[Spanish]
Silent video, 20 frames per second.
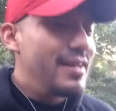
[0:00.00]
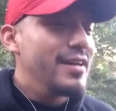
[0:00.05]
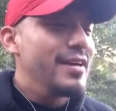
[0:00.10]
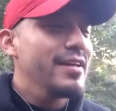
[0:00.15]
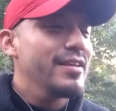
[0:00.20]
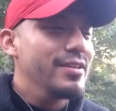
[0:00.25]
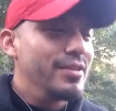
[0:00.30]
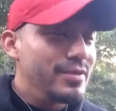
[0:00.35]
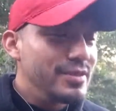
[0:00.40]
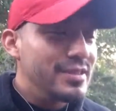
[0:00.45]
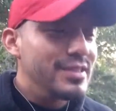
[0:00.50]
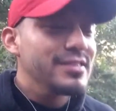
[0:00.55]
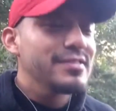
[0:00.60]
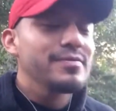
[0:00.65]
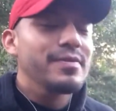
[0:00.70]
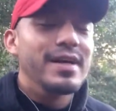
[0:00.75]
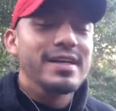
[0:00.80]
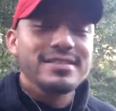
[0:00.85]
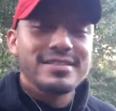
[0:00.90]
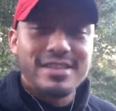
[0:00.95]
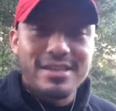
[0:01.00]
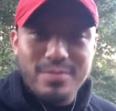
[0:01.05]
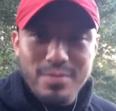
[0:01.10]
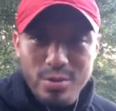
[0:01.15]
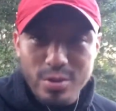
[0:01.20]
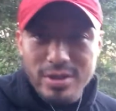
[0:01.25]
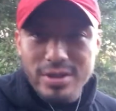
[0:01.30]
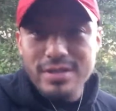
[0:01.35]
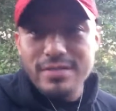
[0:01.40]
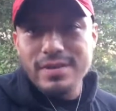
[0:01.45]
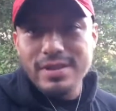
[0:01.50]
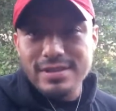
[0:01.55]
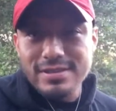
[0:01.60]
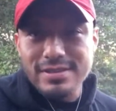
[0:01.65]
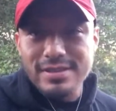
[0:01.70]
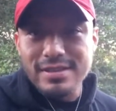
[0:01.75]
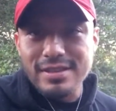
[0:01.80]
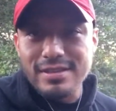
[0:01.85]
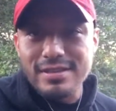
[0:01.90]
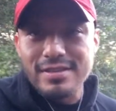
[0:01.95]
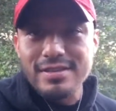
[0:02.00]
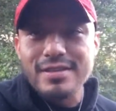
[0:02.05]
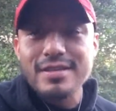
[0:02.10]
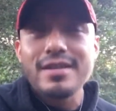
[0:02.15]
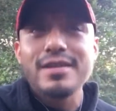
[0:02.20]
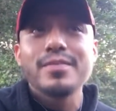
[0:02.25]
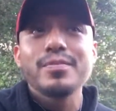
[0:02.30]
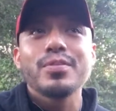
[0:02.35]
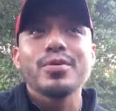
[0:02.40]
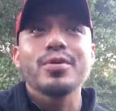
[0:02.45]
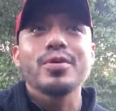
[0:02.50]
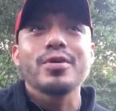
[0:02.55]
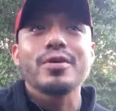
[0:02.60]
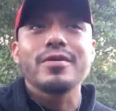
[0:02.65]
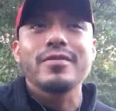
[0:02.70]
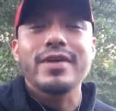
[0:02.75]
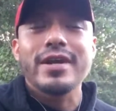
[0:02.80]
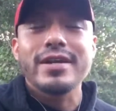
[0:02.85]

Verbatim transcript: entonces va a ser muy difícil por